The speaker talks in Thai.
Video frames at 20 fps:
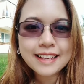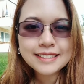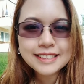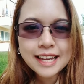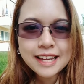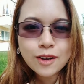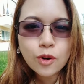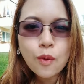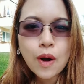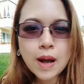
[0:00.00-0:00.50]

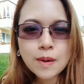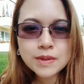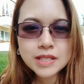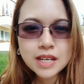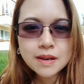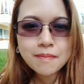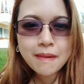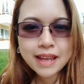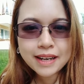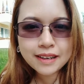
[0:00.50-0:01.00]
ใช้ความ
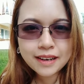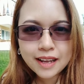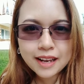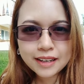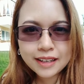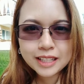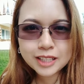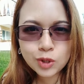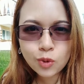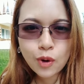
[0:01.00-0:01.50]
เชื่อมั่น
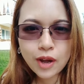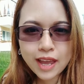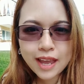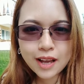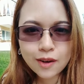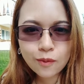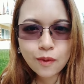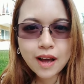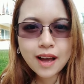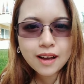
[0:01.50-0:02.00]
ในตัวเอ
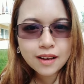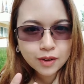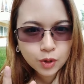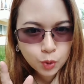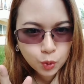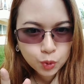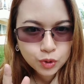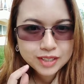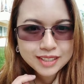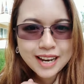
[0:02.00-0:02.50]
งว่า
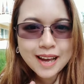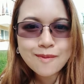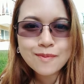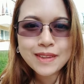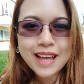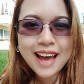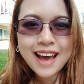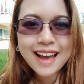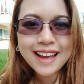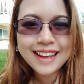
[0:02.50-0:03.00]
คุณ
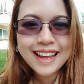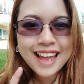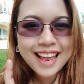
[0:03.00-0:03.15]
ทำได้